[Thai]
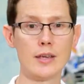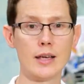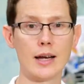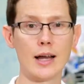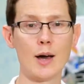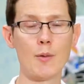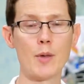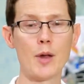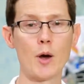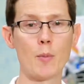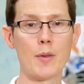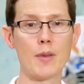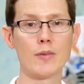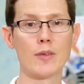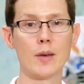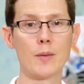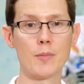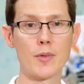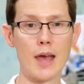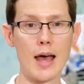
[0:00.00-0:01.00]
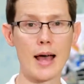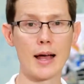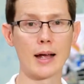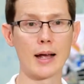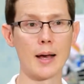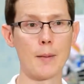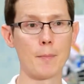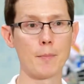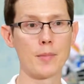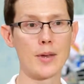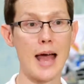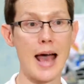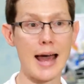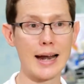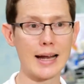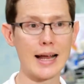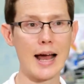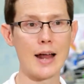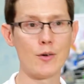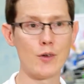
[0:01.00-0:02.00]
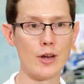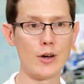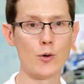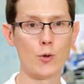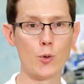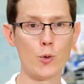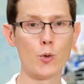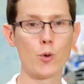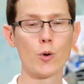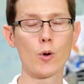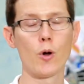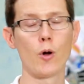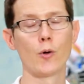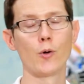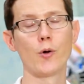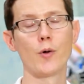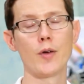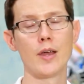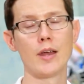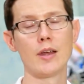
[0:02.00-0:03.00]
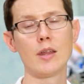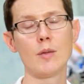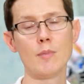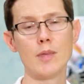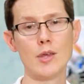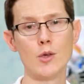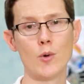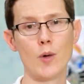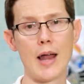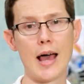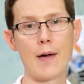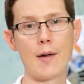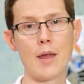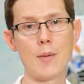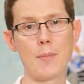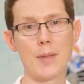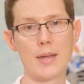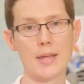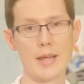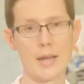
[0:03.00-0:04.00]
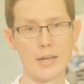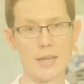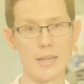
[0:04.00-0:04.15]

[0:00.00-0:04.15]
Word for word: ริงๆ แล้วมันเอาไปเสริมสร้างกับฐานการเรียนรู้ของโรงเรียนที่มีอยู่แล้วได้เป็นอย่าง